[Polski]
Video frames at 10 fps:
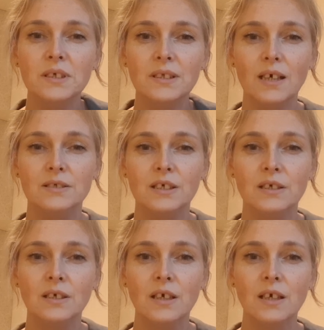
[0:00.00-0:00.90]

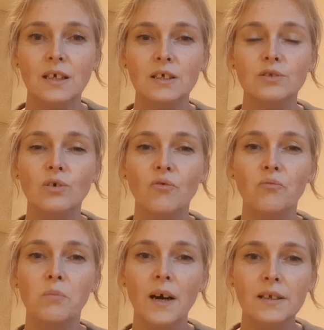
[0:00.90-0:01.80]
inaczej i to w
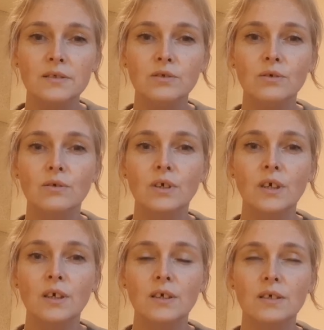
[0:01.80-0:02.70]
bardzo
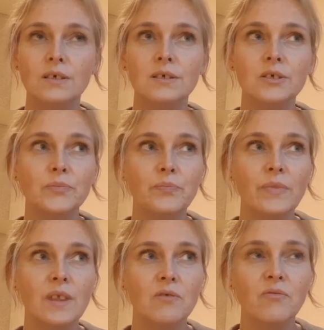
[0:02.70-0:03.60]
y,
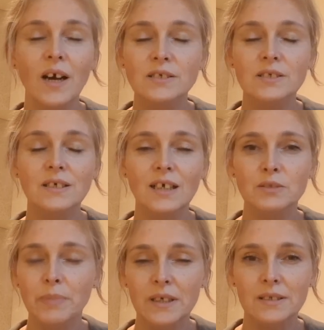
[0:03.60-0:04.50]
ważnych
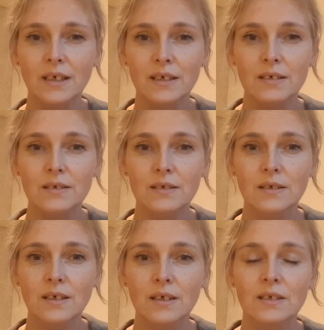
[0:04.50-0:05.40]
aspektach,
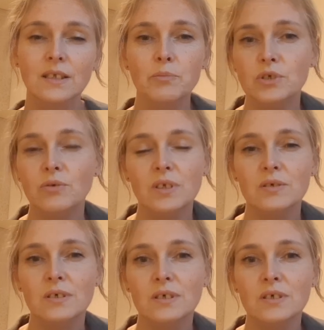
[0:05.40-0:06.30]
na przykład
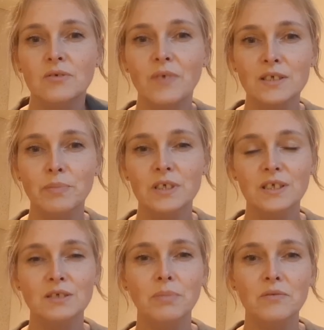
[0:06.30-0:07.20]
y, w
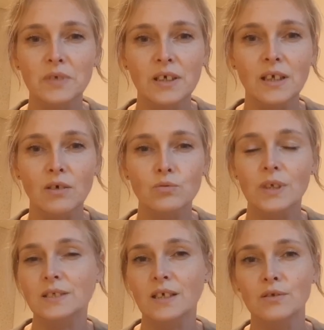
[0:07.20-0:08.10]
aspekcie zbawienia,
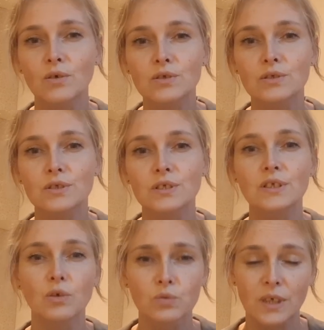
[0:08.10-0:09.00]
utracalności czy
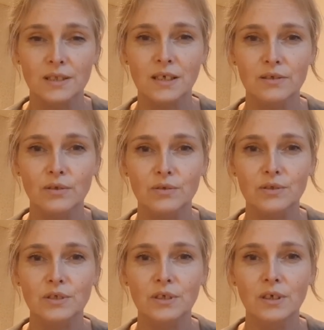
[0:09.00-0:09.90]

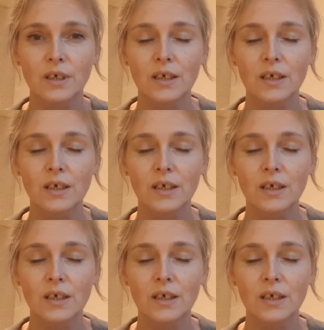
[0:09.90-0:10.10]
nieutracalności.